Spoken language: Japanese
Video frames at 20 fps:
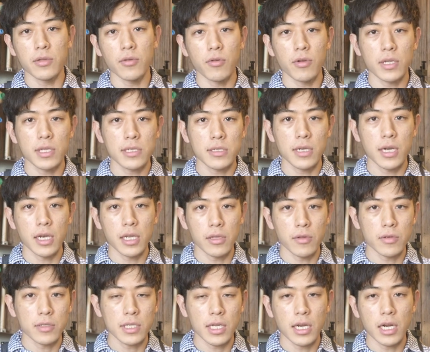通りすがり
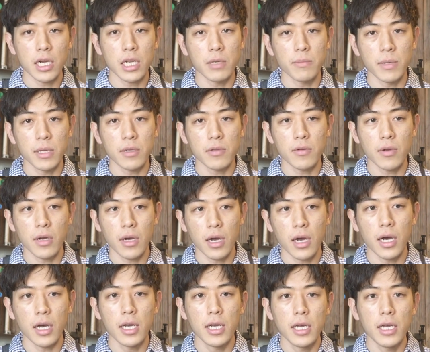のサラリーマンとか
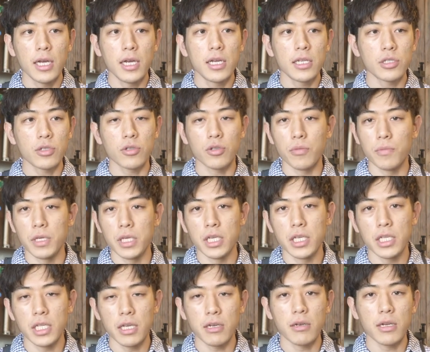がちょっと見に
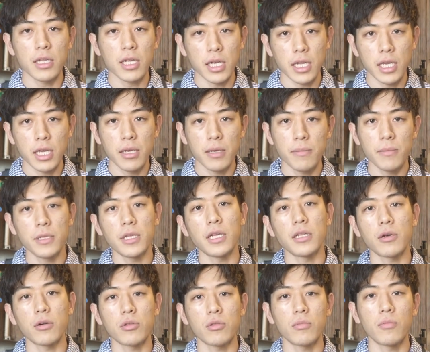来てくれたりみたい
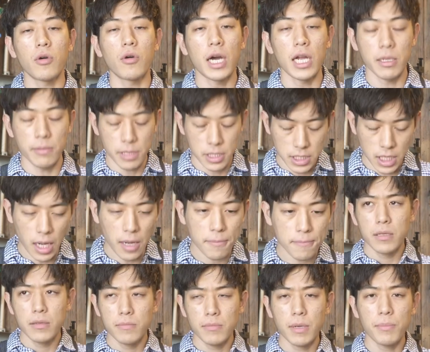なこともありました。
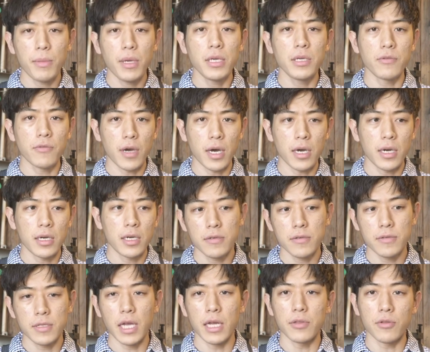まあ、メインは
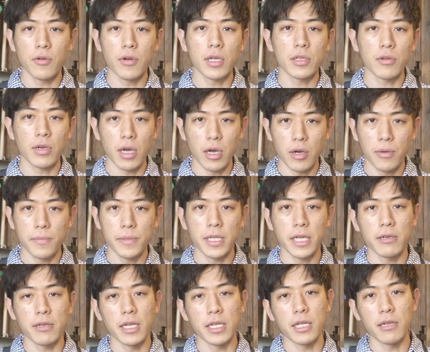普段動画とか見
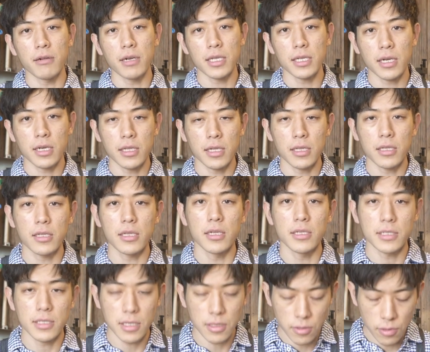てくれてる方々だったん
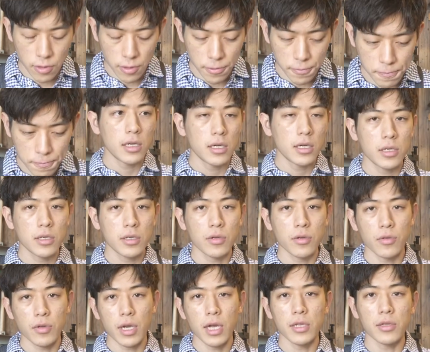ですけど、
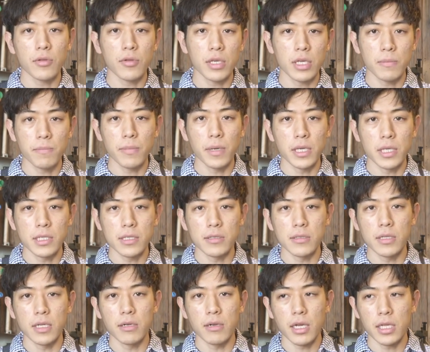この関東近辺に
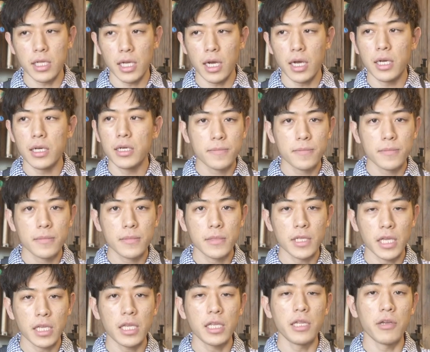住んでる方
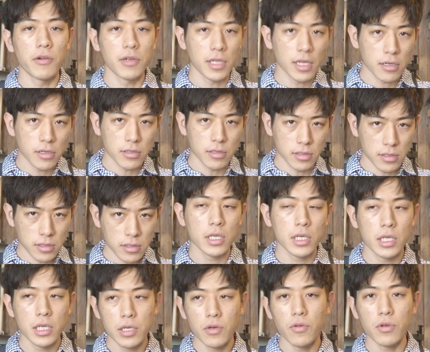だけではなく、
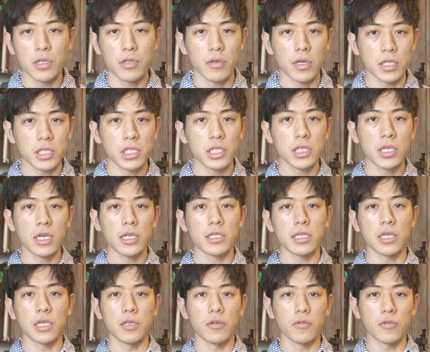飛行機とか新幹
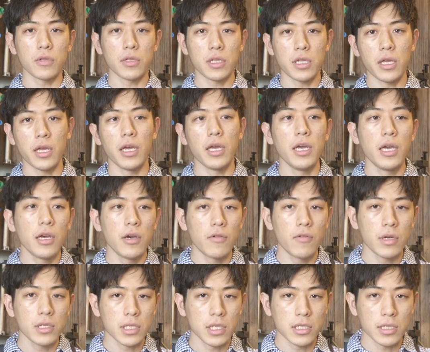線に乗って
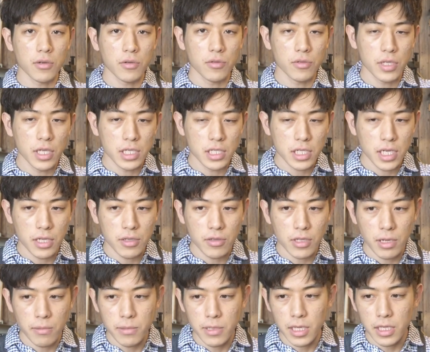わざわざこの展示会の
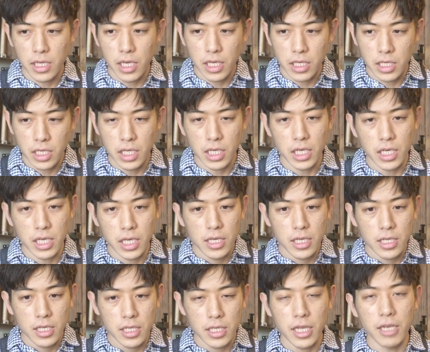ためだけに
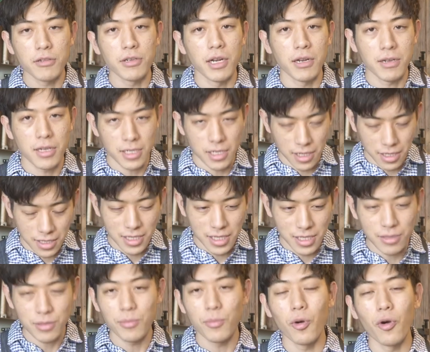来てくれる方って
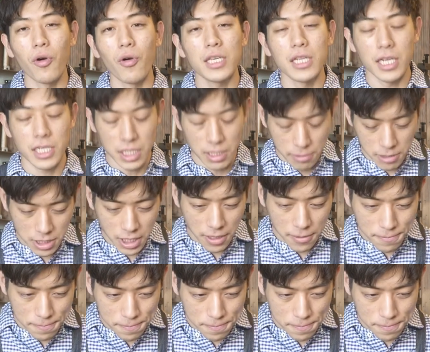いうのもいらっしゃいました。